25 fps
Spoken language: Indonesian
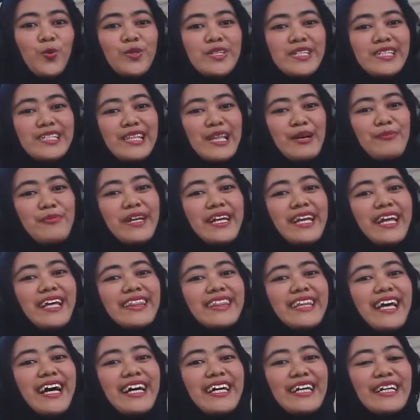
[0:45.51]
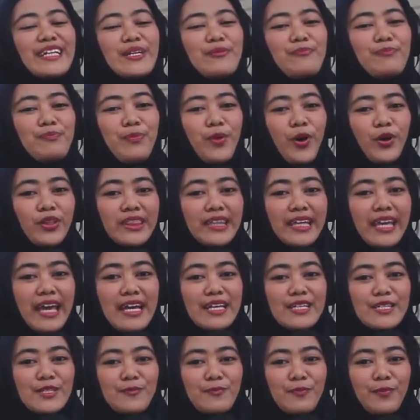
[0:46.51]
selamat datang di
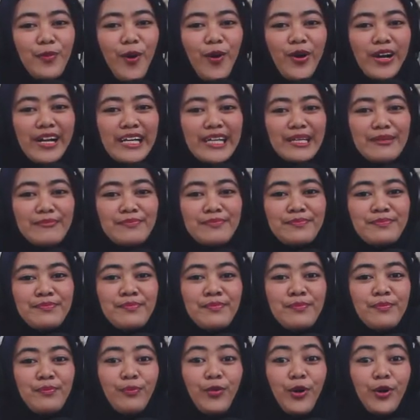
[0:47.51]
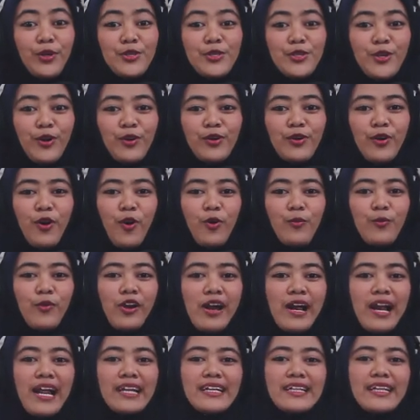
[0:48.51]
podcast Proklim Pojok
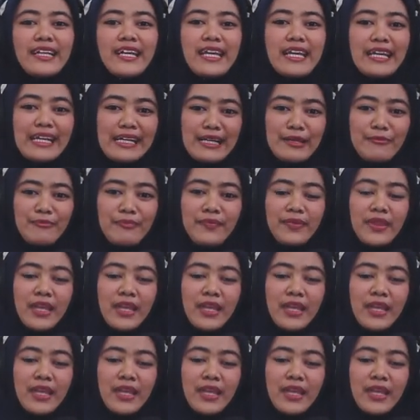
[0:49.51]
Obrolan Iklim.